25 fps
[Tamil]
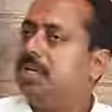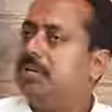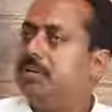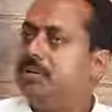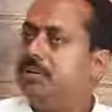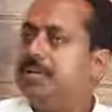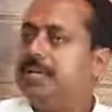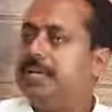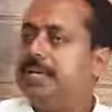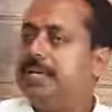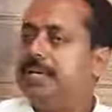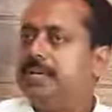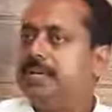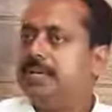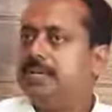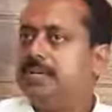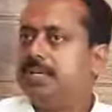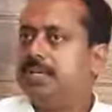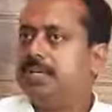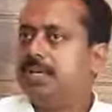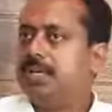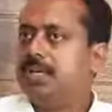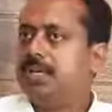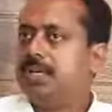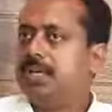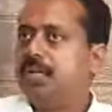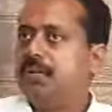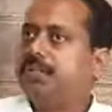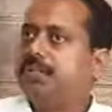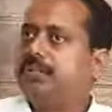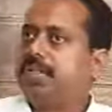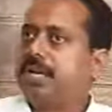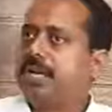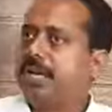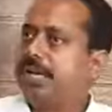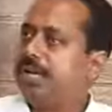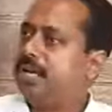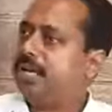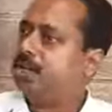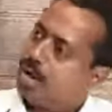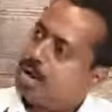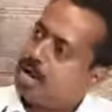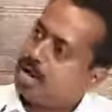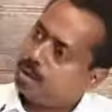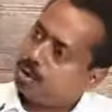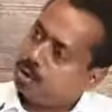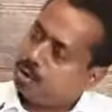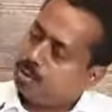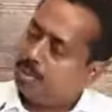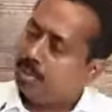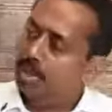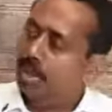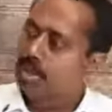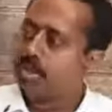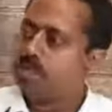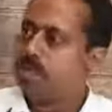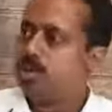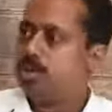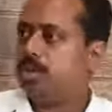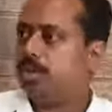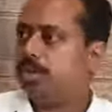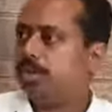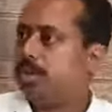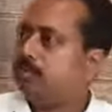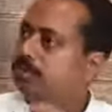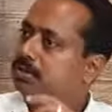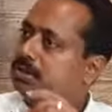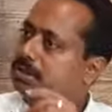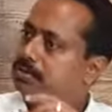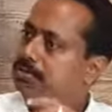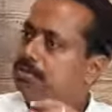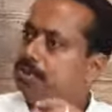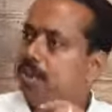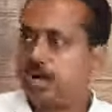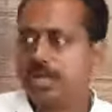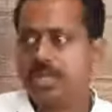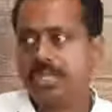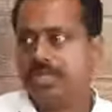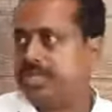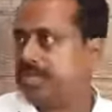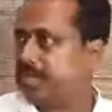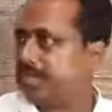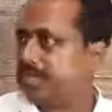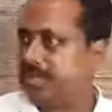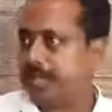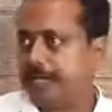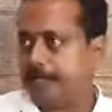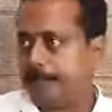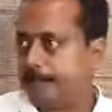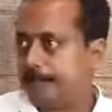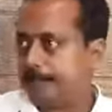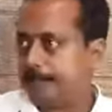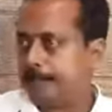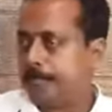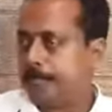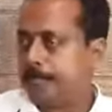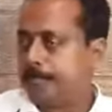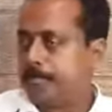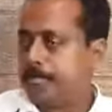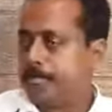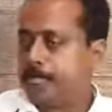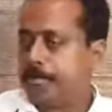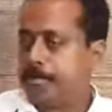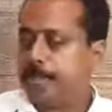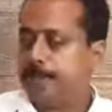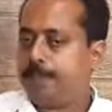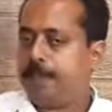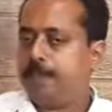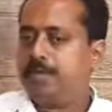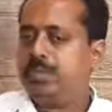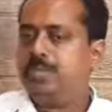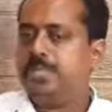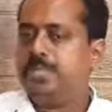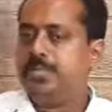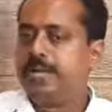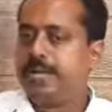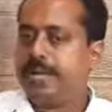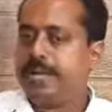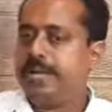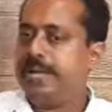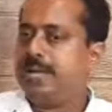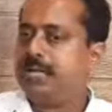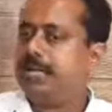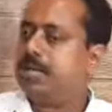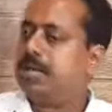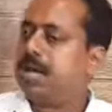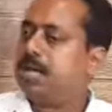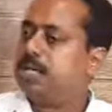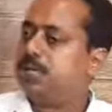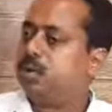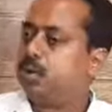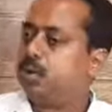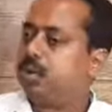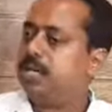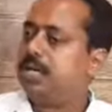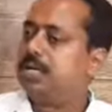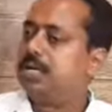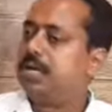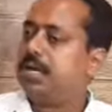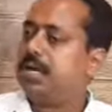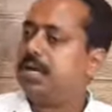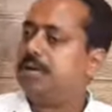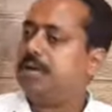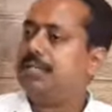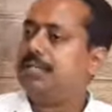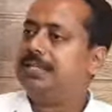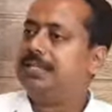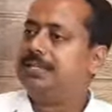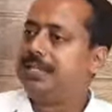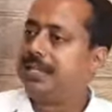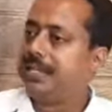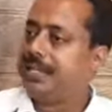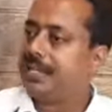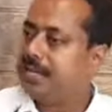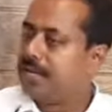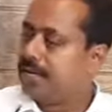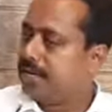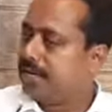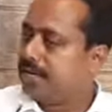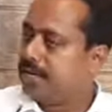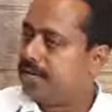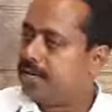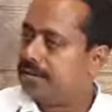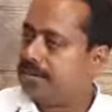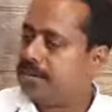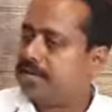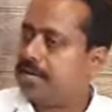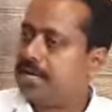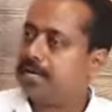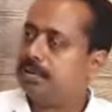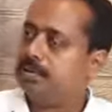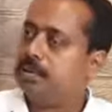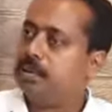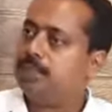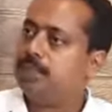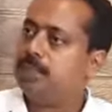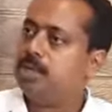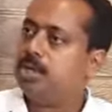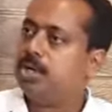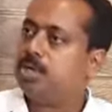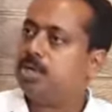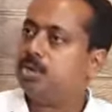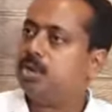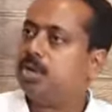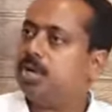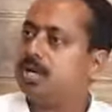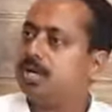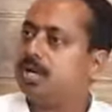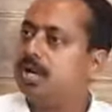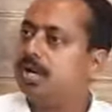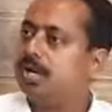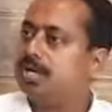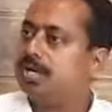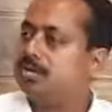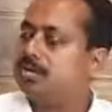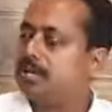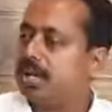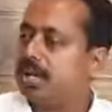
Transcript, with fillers: இது வந்துங்க சரின்னு ஆர்கியூ பண்ணுறதுக்கும் இதில் வந்து பாயிண்ட்ஸ் இருக்குங்க இப்போ வந்து சரின்னு நான் சொல்கிறனால அது சரியாயிராது நான் தப்புன்னு சொல்கிறனாலையும்